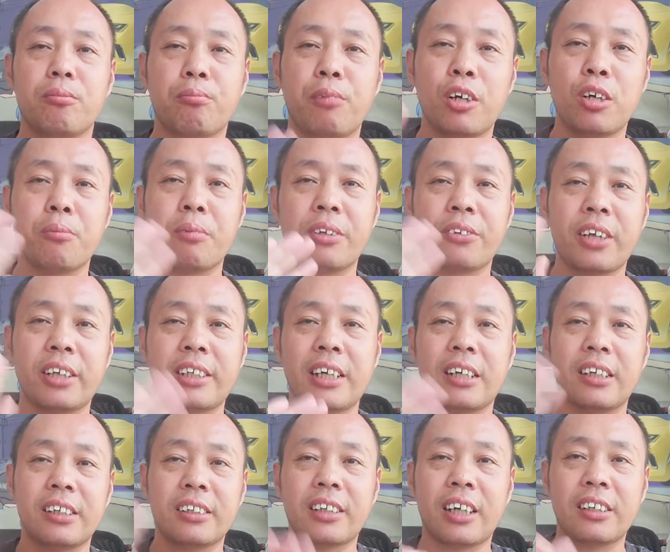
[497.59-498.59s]
朋友们再
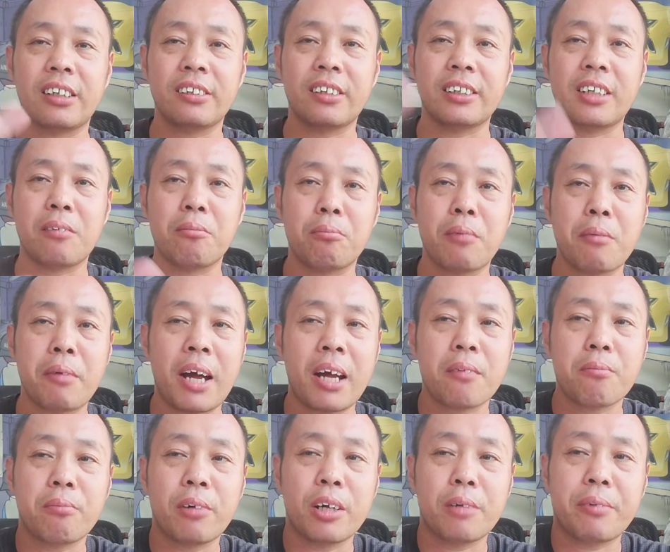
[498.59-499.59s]
见，下期再见，拜
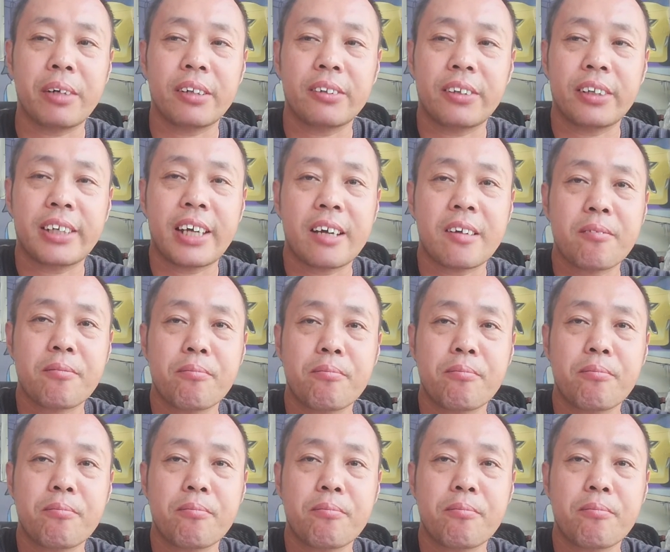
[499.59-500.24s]
拜，朋友们再见。